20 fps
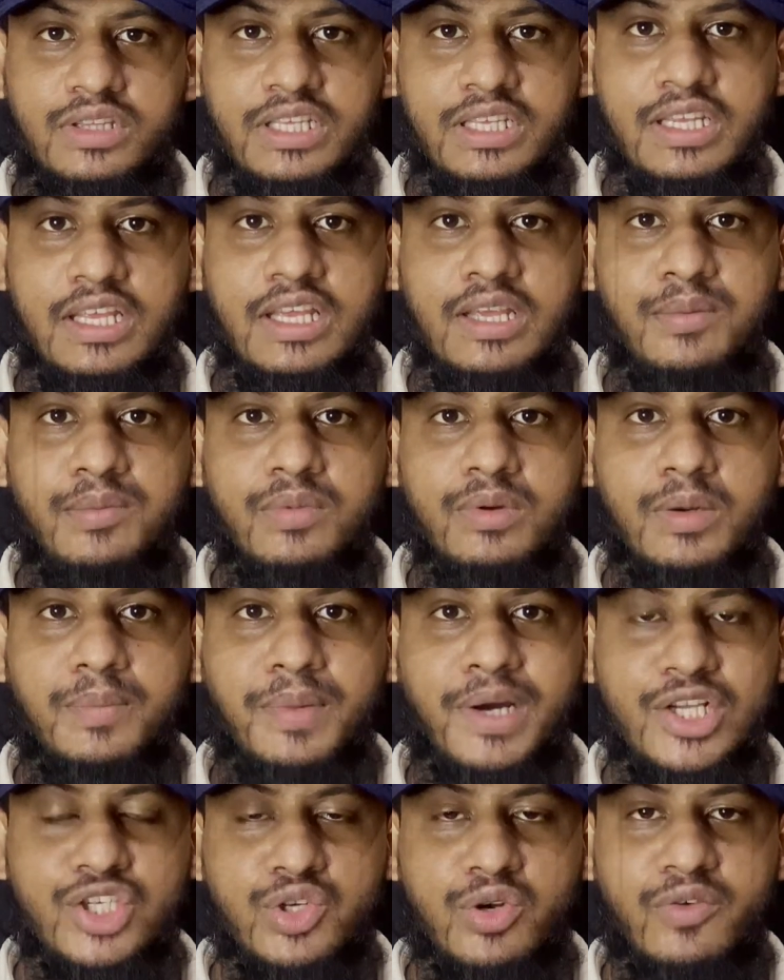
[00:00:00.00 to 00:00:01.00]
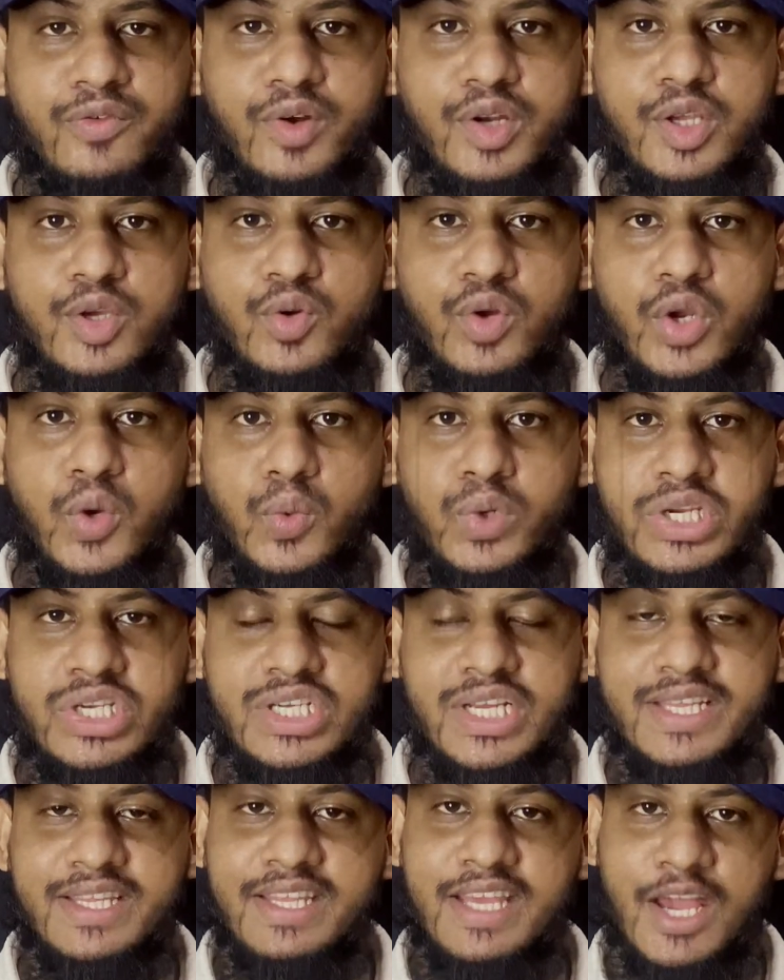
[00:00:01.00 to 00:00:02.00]
তিনি পাঁচ ওভার বোলিং করে উনিশ
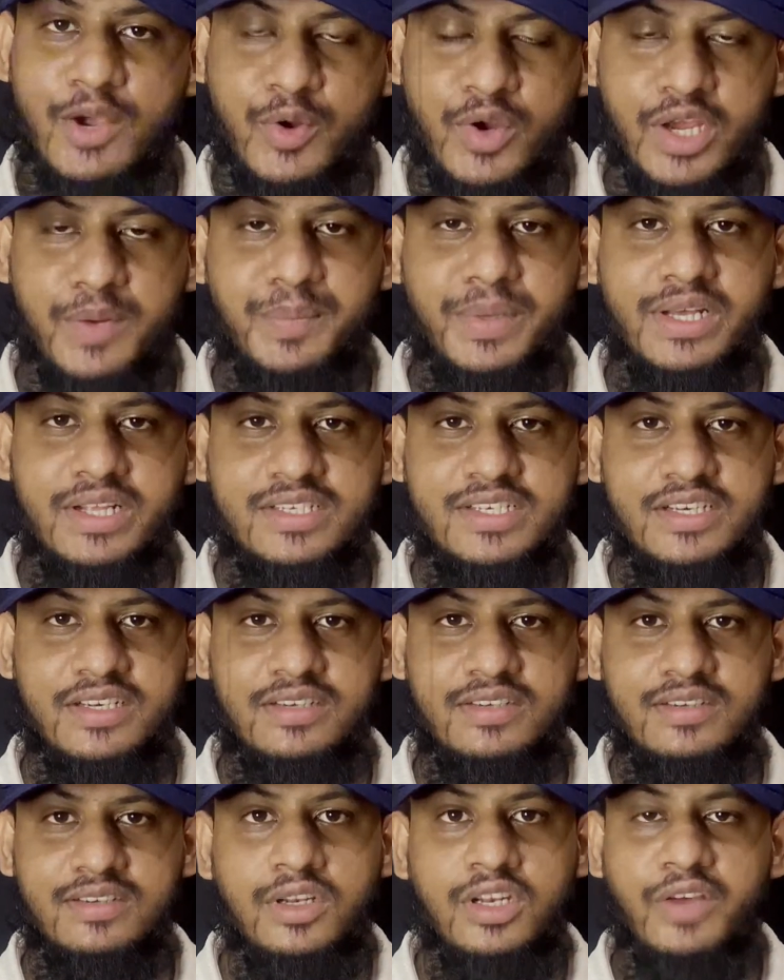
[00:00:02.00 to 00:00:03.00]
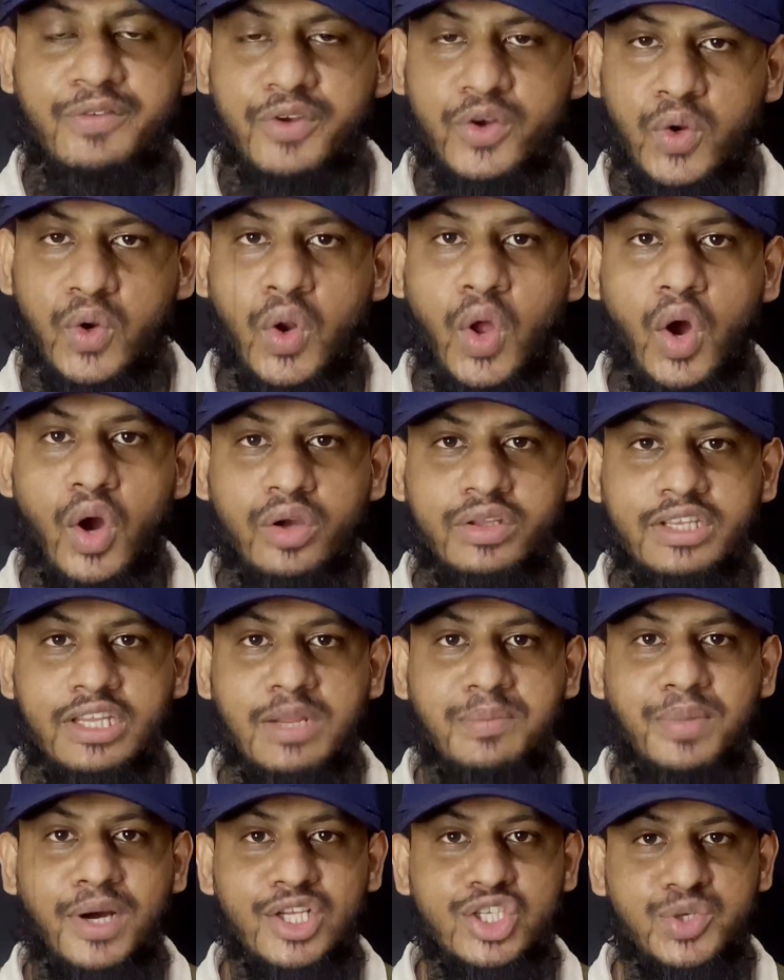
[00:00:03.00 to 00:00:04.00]
রান দিয়ে এক উইকেট পেয়েছে নবীনুল হক তিনি
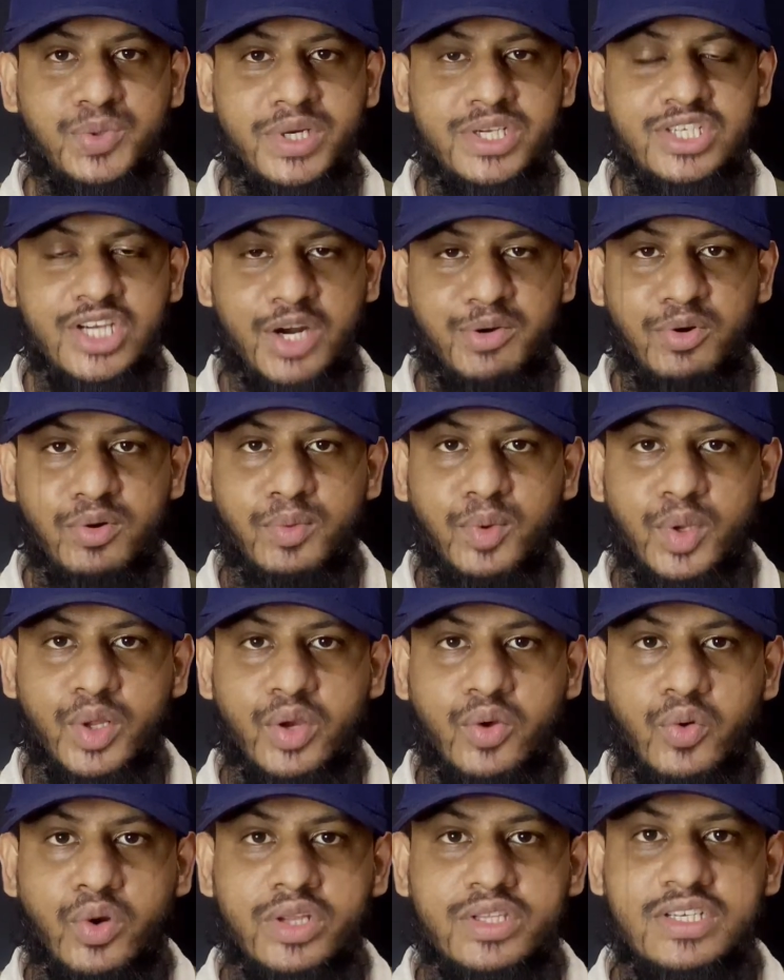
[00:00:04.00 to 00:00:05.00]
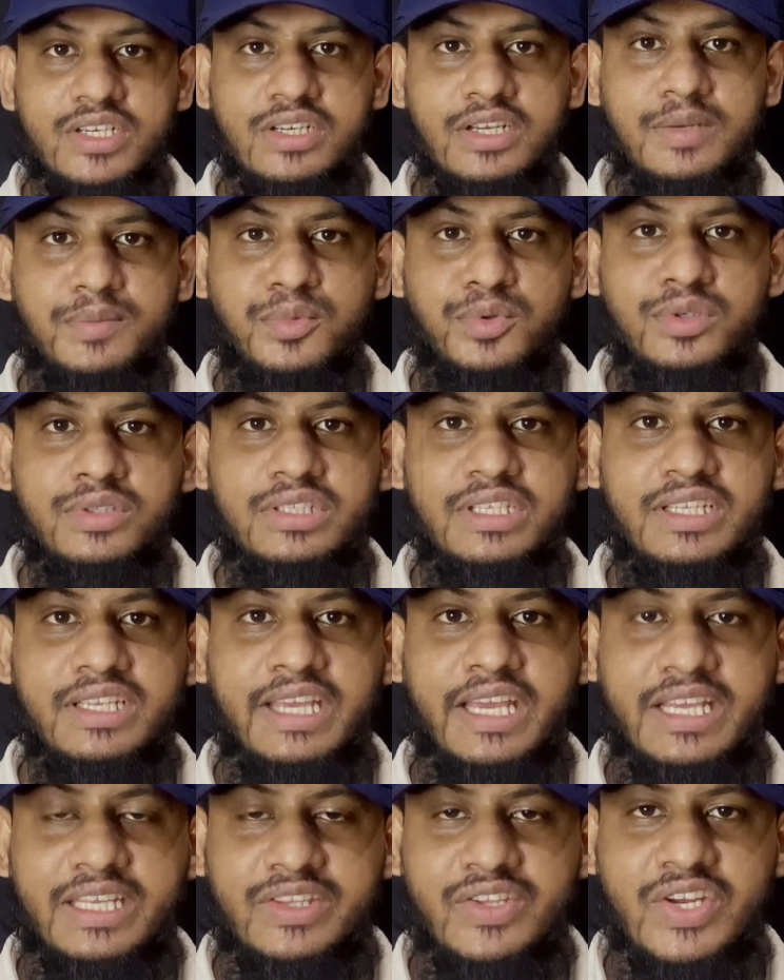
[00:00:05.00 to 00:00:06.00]
পাঁচ ওভার চার ওভার বল করেছে এবং তিনি
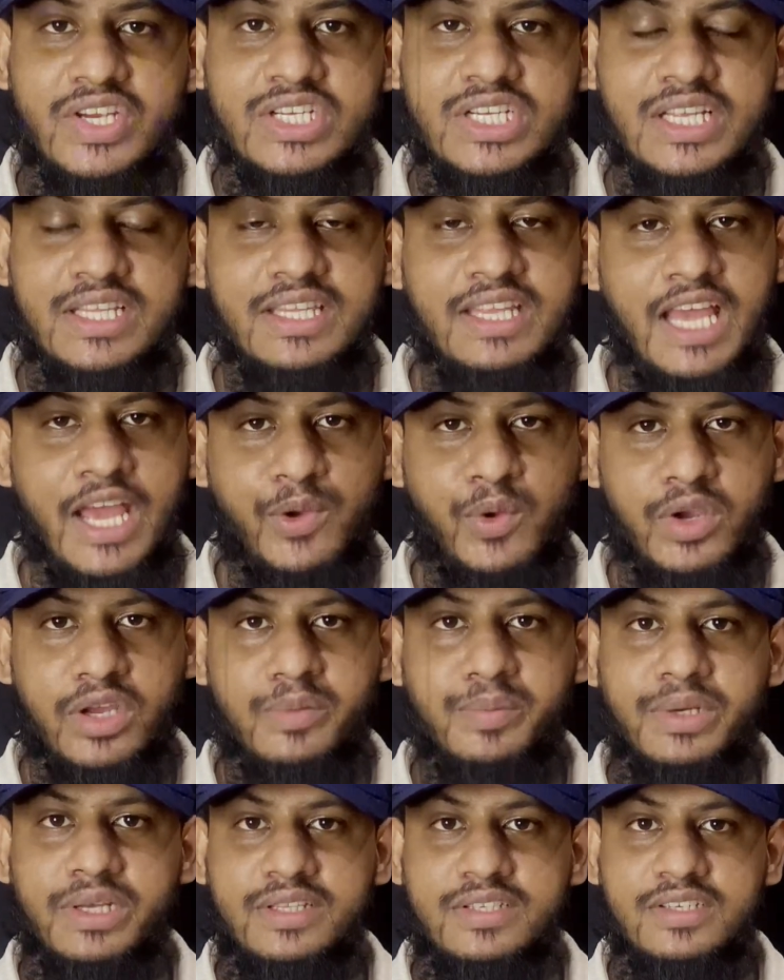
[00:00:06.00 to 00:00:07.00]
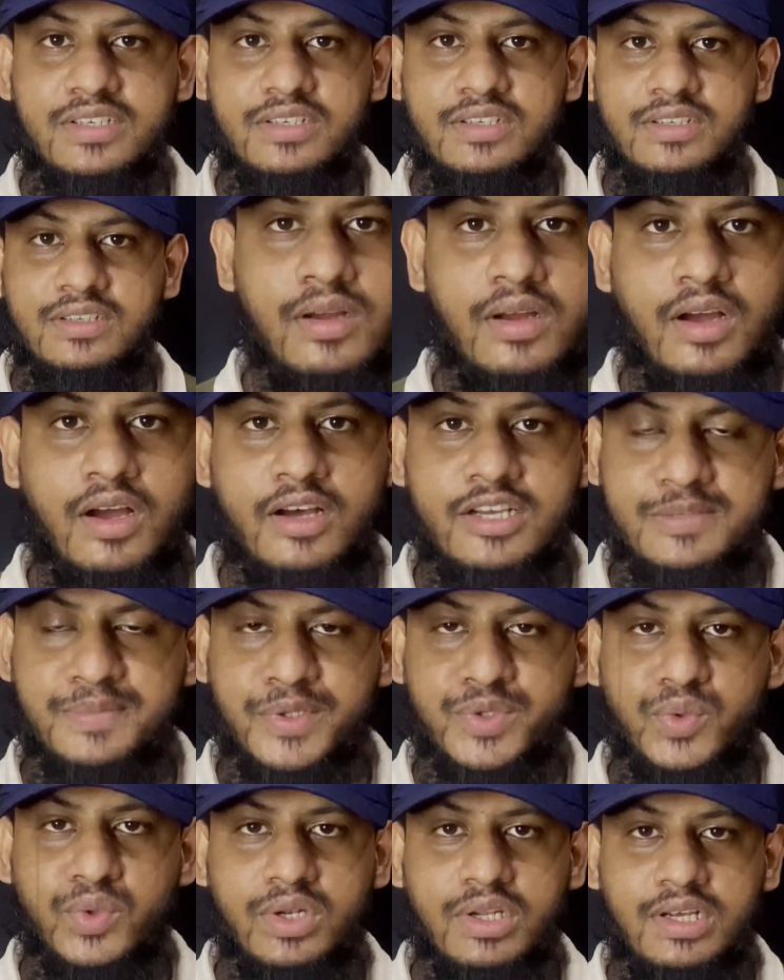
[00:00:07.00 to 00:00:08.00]
একত্রিশ রান দিয়ে এক উইকেট পেয়েছে
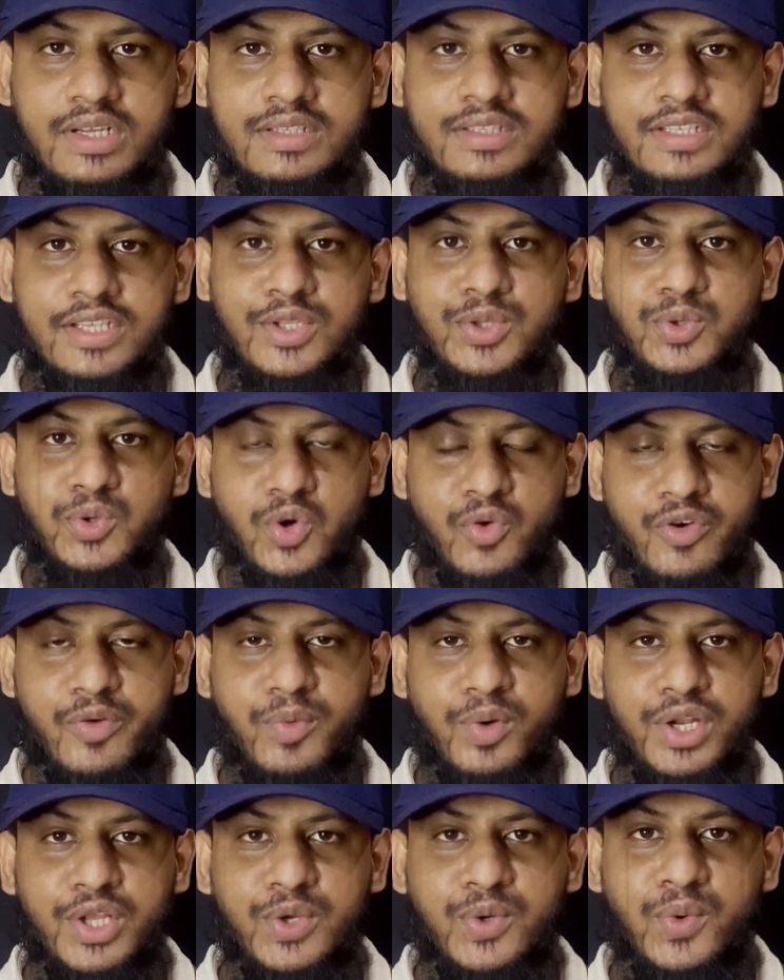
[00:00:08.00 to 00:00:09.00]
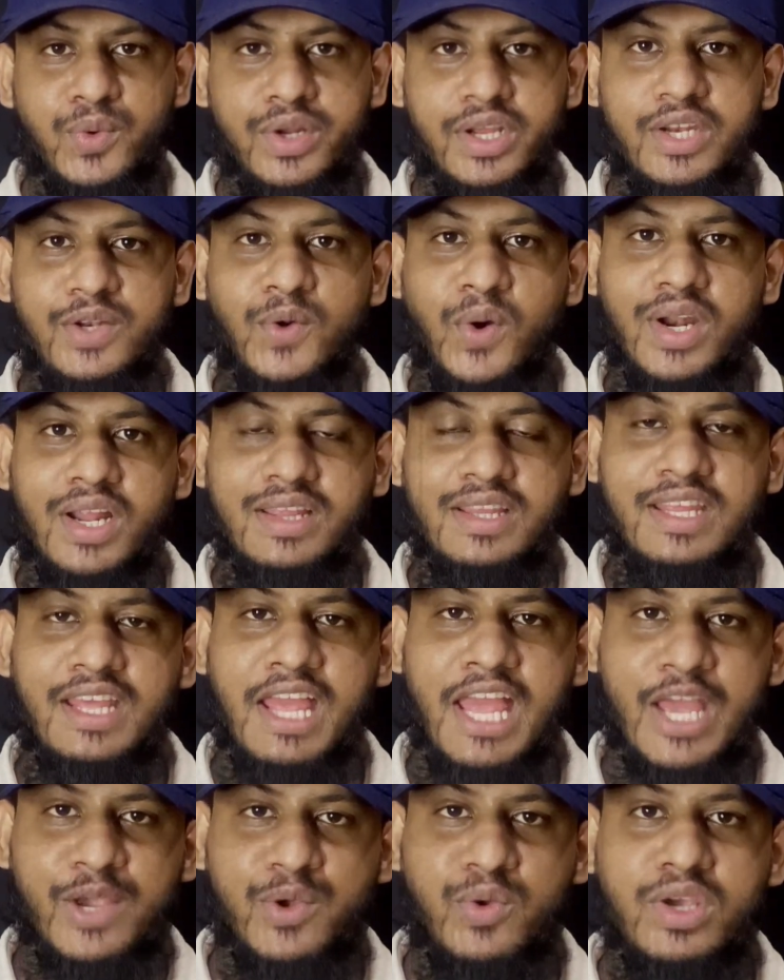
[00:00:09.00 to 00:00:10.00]
আজমাতুল্লাহ তিনি দু ওভার বোলিং করে নয় রান দিয়ে
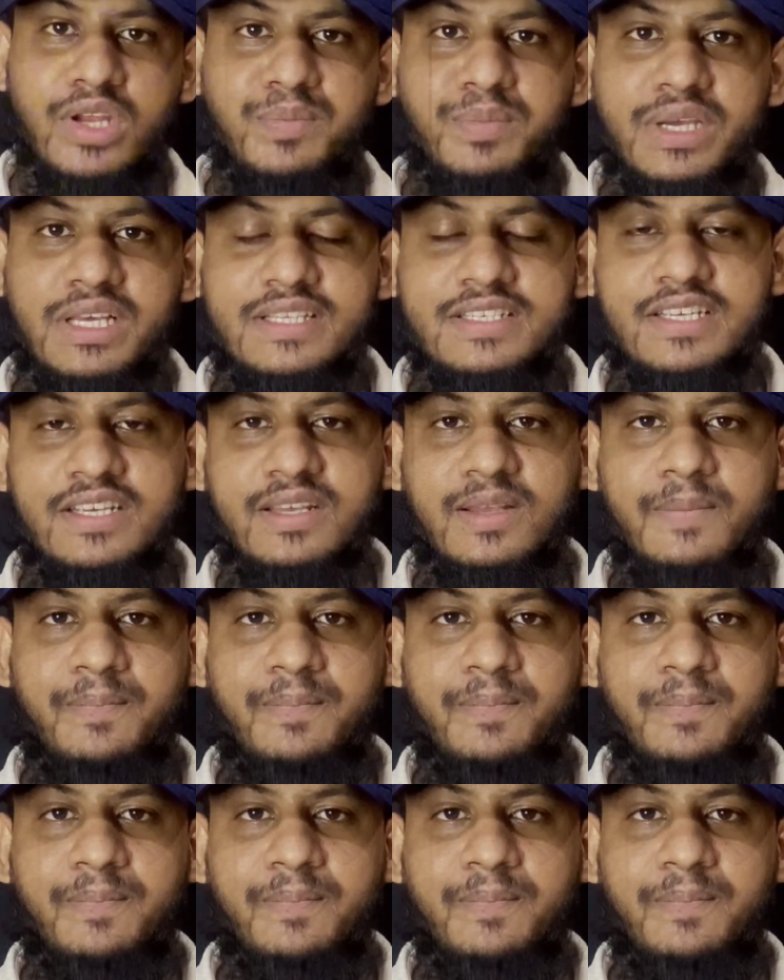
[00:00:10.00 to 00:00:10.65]
এক উইকেট পেয়েছে